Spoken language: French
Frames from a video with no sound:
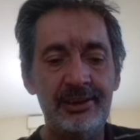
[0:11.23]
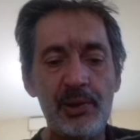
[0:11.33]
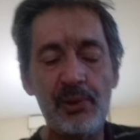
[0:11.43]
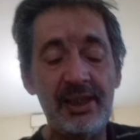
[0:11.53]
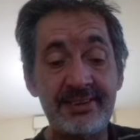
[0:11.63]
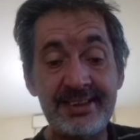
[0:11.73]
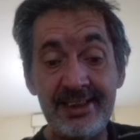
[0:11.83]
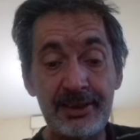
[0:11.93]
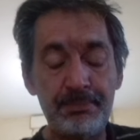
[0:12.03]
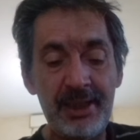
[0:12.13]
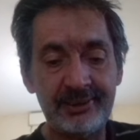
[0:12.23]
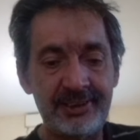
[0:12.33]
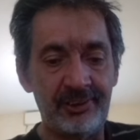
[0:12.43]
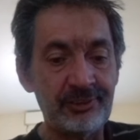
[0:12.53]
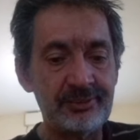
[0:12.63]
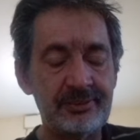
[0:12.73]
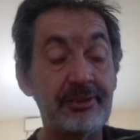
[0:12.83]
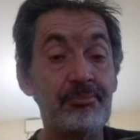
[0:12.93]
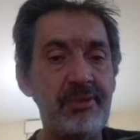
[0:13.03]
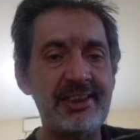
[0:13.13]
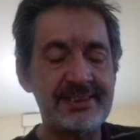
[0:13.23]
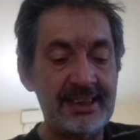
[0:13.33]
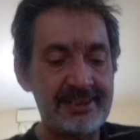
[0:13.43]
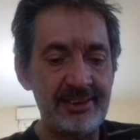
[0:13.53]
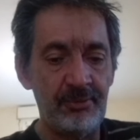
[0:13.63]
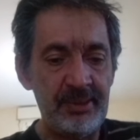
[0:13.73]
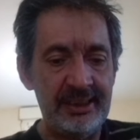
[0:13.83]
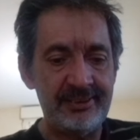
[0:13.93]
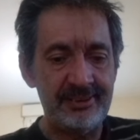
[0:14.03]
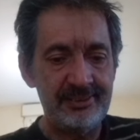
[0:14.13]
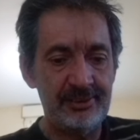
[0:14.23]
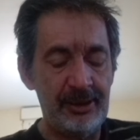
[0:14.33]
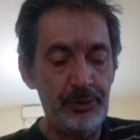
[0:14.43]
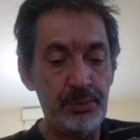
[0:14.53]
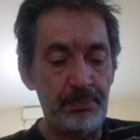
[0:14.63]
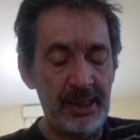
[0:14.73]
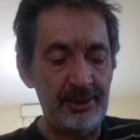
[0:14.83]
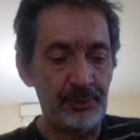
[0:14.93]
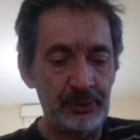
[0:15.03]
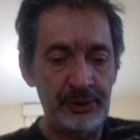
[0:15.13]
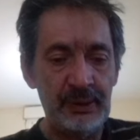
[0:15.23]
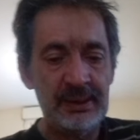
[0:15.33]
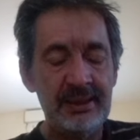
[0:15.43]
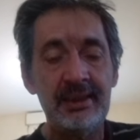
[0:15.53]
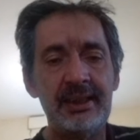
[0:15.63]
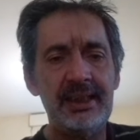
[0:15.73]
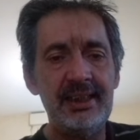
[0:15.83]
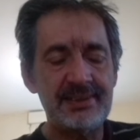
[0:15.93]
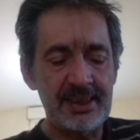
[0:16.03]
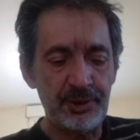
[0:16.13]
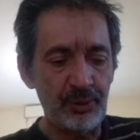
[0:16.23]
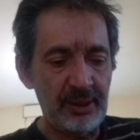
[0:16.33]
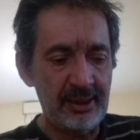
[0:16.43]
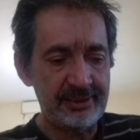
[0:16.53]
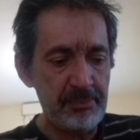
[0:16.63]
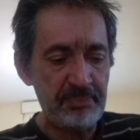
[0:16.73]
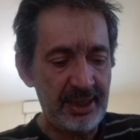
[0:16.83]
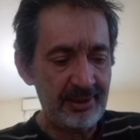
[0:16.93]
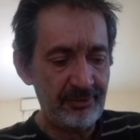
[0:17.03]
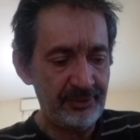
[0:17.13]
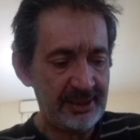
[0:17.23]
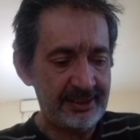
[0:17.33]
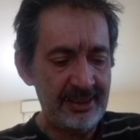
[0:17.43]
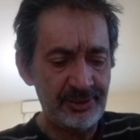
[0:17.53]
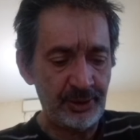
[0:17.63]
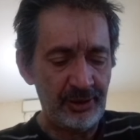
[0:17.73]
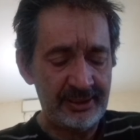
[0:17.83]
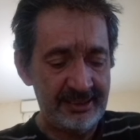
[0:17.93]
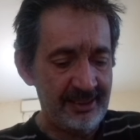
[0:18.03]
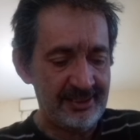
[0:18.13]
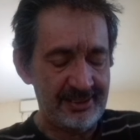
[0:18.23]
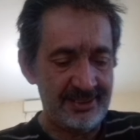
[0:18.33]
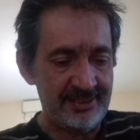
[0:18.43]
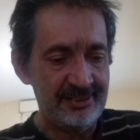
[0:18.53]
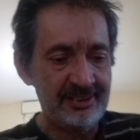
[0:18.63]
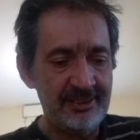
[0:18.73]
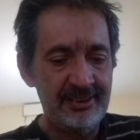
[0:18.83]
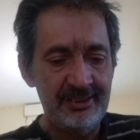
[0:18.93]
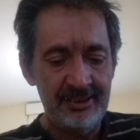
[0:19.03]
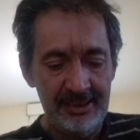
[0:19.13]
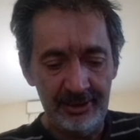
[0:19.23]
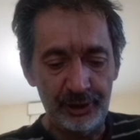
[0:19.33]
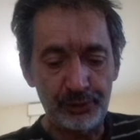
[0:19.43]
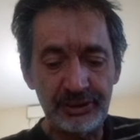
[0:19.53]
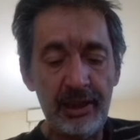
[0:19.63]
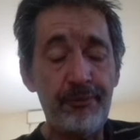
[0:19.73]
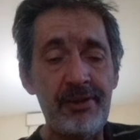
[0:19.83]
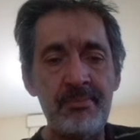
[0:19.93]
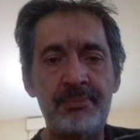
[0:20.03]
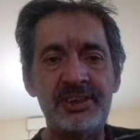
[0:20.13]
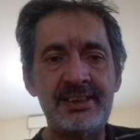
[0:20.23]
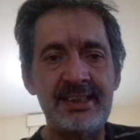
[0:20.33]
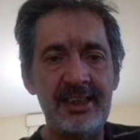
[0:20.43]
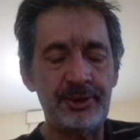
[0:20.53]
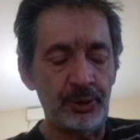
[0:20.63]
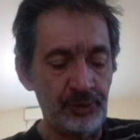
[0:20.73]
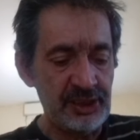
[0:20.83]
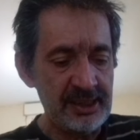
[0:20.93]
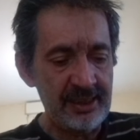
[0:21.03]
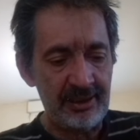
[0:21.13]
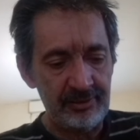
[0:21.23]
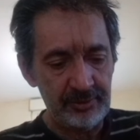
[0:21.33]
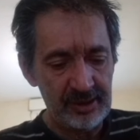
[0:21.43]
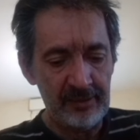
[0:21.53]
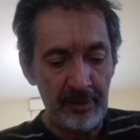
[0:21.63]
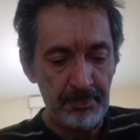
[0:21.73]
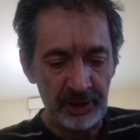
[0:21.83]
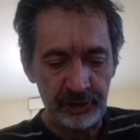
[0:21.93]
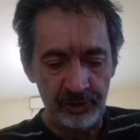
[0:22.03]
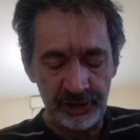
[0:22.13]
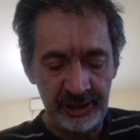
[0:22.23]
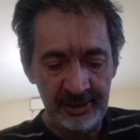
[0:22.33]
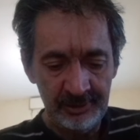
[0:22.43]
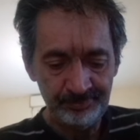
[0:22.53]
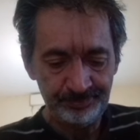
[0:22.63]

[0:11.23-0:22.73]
Il y aura 16 partants, 1700 mètres, hein, du plat donc, et ça sera départ vers 15h15. Alors je vous avais fait ma petite sélection d'hier, elle va pas changer.